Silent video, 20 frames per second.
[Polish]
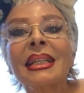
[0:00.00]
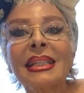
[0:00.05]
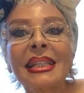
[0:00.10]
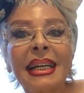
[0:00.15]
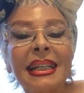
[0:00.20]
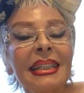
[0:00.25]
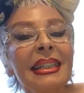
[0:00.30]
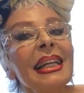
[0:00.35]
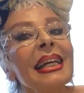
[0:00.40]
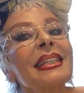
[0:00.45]

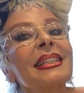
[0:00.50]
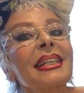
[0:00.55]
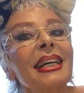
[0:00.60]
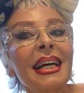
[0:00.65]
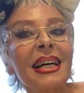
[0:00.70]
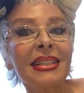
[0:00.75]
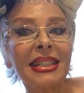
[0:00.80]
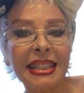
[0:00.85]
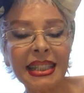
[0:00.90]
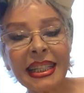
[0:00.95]

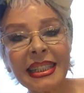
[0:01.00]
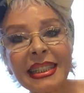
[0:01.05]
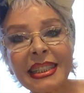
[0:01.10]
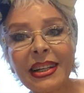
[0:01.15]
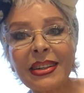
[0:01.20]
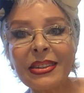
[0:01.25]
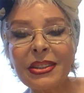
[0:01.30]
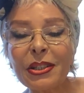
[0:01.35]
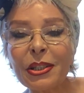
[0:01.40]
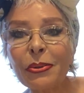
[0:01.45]
Calineczka
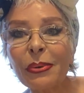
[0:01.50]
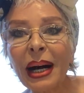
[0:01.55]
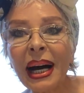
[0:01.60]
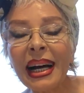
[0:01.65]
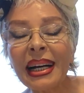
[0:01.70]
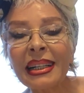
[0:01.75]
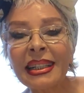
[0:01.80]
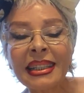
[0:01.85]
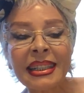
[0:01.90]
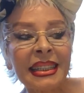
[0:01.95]

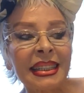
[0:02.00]
zeskoczyła